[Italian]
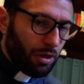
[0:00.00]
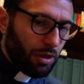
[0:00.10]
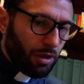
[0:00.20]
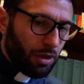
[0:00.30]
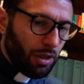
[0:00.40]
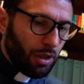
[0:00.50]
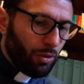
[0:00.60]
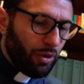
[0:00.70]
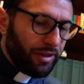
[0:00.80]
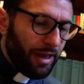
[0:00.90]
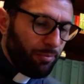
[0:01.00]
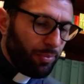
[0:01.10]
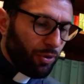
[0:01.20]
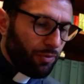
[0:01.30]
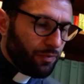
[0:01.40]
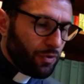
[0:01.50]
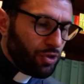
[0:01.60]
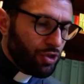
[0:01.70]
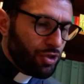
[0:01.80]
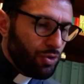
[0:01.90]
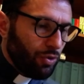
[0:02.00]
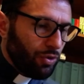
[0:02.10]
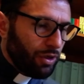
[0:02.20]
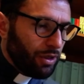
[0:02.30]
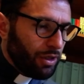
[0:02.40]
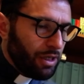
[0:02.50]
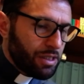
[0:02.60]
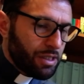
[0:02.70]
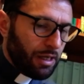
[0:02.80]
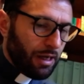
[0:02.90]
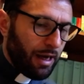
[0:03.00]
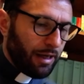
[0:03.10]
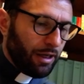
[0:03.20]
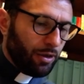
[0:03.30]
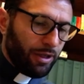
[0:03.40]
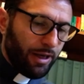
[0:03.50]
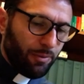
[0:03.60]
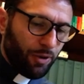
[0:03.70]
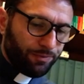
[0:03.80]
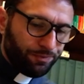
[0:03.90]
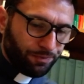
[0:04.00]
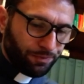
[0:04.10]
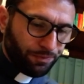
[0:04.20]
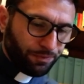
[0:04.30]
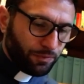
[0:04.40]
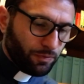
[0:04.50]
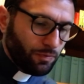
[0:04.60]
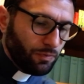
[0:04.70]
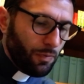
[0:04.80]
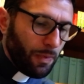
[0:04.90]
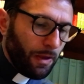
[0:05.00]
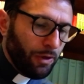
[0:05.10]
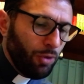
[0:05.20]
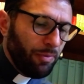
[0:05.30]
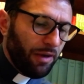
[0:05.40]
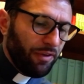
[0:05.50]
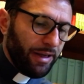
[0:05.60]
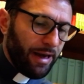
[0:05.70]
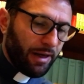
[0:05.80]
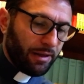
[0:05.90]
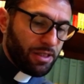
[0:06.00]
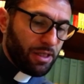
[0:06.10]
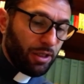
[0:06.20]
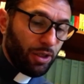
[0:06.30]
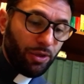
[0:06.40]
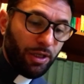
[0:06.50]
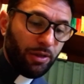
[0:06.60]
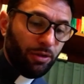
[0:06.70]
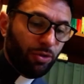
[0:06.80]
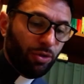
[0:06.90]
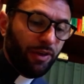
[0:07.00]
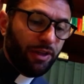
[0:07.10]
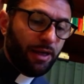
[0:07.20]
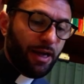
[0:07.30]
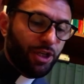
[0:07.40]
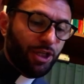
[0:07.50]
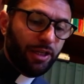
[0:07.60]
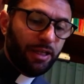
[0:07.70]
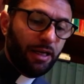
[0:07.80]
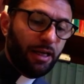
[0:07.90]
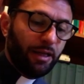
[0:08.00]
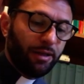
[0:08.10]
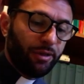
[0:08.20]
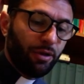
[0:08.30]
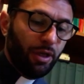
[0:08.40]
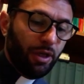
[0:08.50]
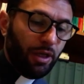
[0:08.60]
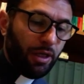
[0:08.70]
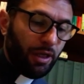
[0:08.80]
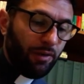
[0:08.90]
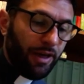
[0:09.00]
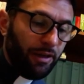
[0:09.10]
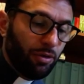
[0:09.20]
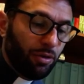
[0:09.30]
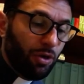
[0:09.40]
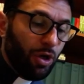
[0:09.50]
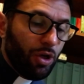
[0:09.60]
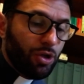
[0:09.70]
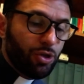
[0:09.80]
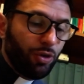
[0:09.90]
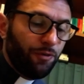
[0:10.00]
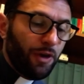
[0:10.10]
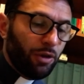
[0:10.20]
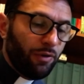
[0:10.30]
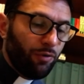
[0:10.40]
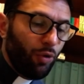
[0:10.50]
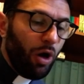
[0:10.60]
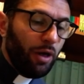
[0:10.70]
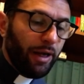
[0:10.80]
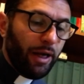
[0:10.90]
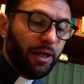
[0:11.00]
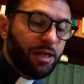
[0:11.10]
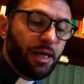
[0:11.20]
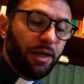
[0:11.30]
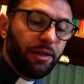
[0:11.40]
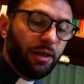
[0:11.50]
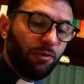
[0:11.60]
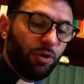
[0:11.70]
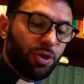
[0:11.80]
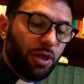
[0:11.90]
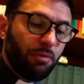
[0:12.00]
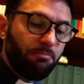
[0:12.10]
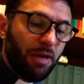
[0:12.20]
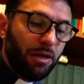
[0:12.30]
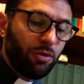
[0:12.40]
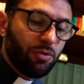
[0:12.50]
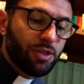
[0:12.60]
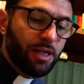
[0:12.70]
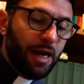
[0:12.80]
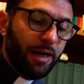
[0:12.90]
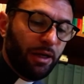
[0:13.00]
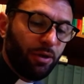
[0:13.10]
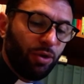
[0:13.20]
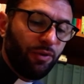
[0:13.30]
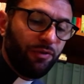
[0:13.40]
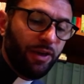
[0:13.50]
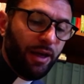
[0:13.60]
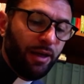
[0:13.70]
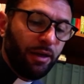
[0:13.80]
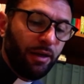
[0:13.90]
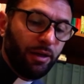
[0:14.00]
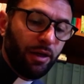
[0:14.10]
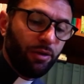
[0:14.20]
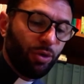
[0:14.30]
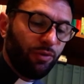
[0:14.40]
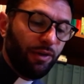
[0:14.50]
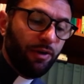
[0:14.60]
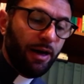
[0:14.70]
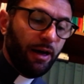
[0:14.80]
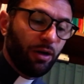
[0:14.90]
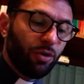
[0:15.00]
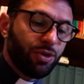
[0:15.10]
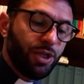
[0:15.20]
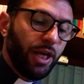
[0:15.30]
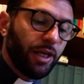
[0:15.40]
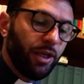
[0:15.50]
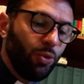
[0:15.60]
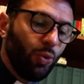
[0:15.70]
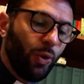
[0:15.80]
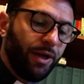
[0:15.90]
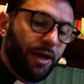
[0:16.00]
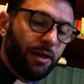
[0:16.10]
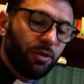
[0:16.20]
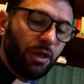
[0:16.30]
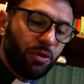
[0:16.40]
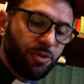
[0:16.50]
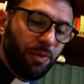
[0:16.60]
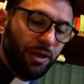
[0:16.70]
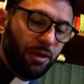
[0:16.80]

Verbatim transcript: In quel tempo Gesù disse a Nicodemo, non meravigliarti se ti ho detto dovete nascere dall'alto. Il vento soffia dove vuole e ne senti la voce, ma non sai da dove viene né dove va. Così è chiunque è nato dallo Spirito.